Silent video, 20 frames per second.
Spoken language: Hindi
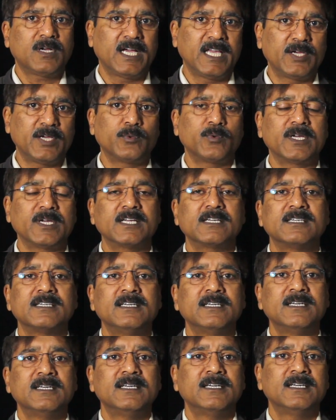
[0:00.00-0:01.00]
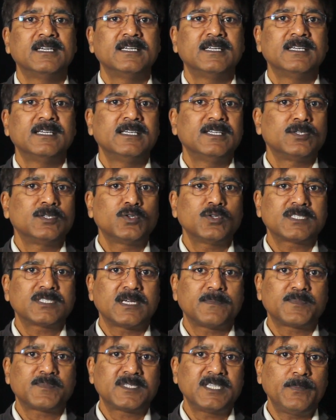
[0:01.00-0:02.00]
कहे हुए जो
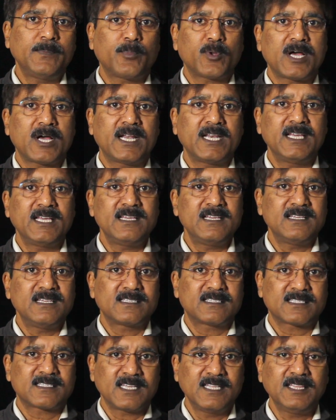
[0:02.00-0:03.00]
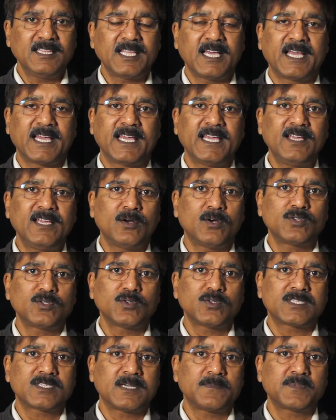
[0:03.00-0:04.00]
सबसे पुराने संत हैं और
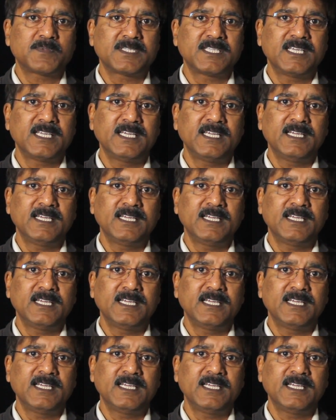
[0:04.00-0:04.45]
जो सबसे